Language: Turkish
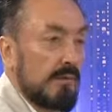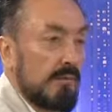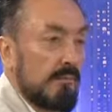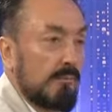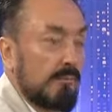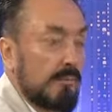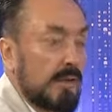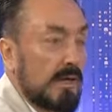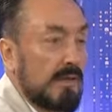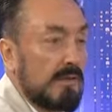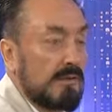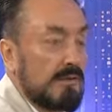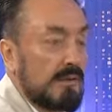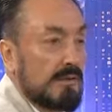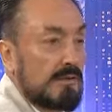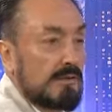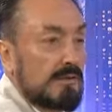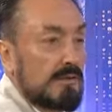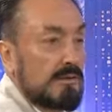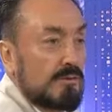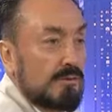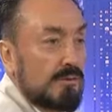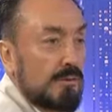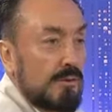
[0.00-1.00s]
Mehdi'yi
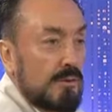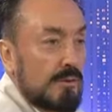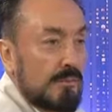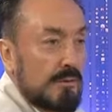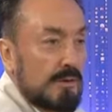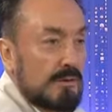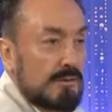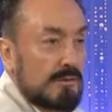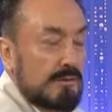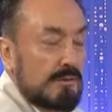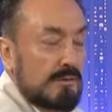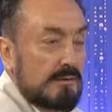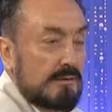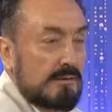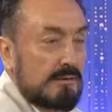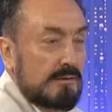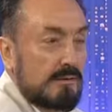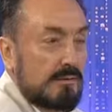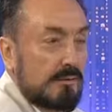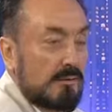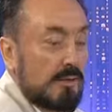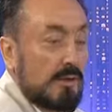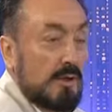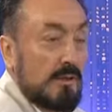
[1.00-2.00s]
siz görmezsiniz,
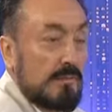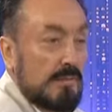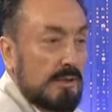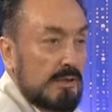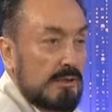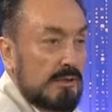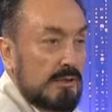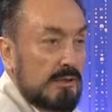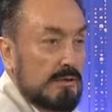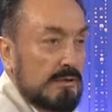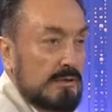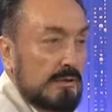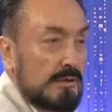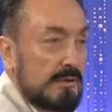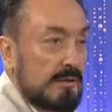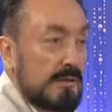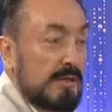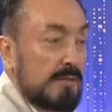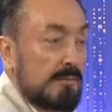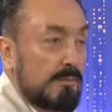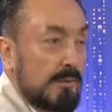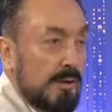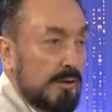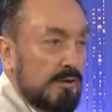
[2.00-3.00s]
göremeyeceksiniz
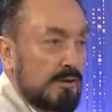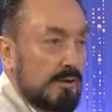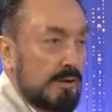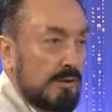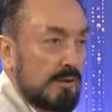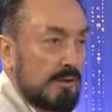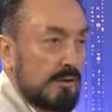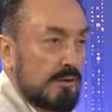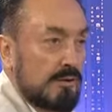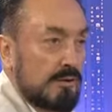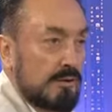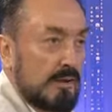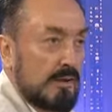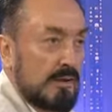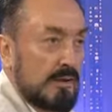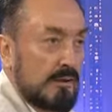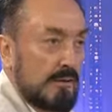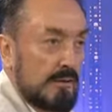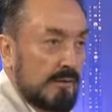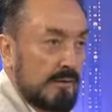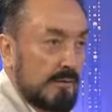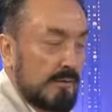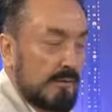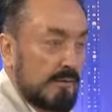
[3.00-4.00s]
ilk başlangıçta.
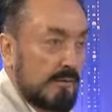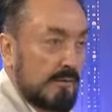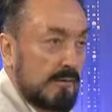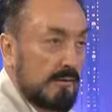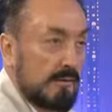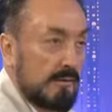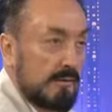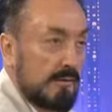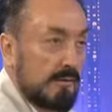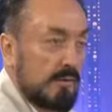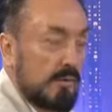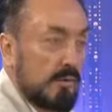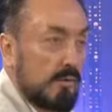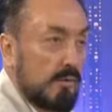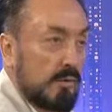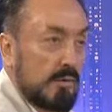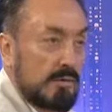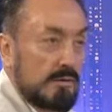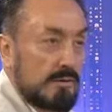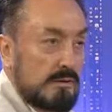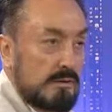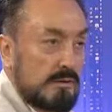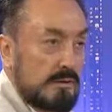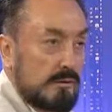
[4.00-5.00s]
O
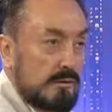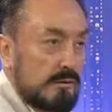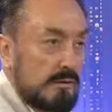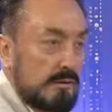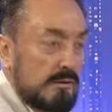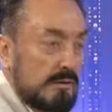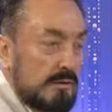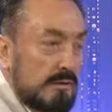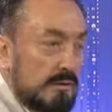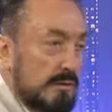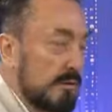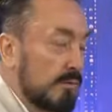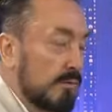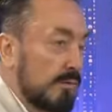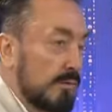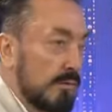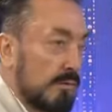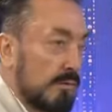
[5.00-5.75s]
sizi görecek, siz onu